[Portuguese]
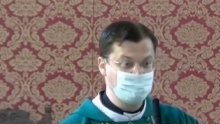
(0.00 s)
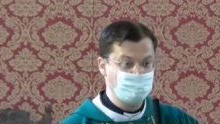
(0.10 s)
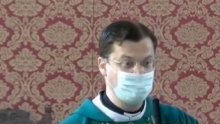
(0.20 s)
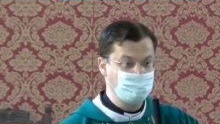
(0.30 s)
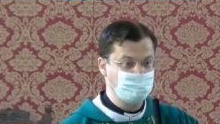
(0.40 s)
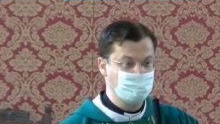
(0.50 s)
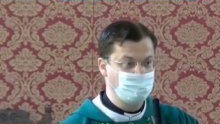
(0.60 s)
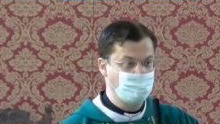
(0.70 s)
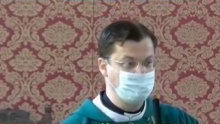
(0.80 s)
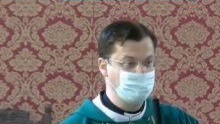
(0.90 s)
de ter uma
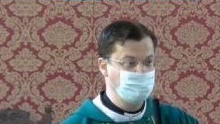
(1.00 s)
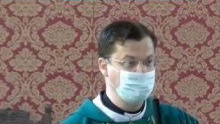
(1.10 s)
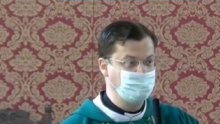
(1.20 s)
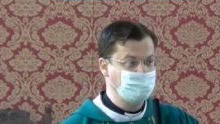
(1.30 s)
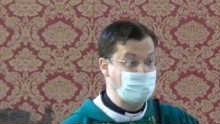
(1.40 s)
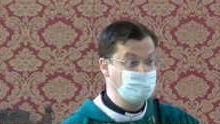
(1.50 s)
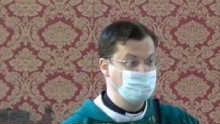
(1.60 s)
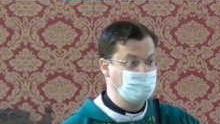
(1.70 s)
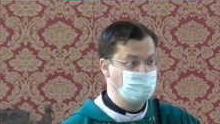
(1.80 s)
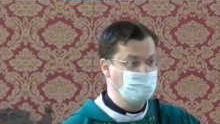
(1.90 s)
esposa e muita vontade
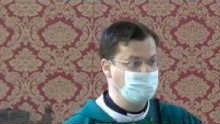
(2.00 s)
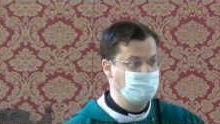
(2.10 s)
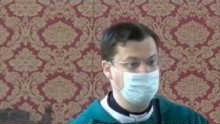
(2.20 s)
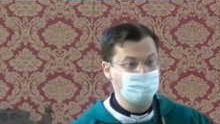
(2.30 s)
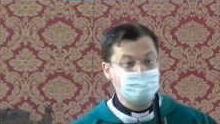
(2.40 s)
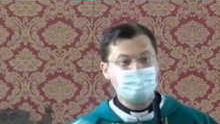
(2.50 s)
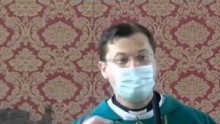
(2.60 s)
de ter um filho